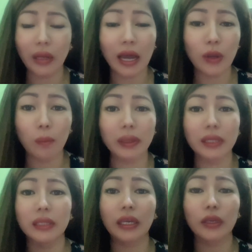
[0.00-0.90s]
Lalo pat
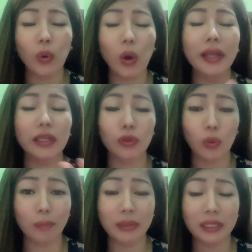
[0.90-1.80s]
kayo ay
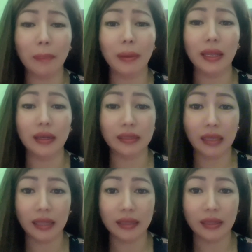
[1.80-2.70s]
nag-uumpisa pa lang
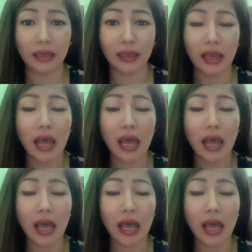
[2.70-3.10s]
dati.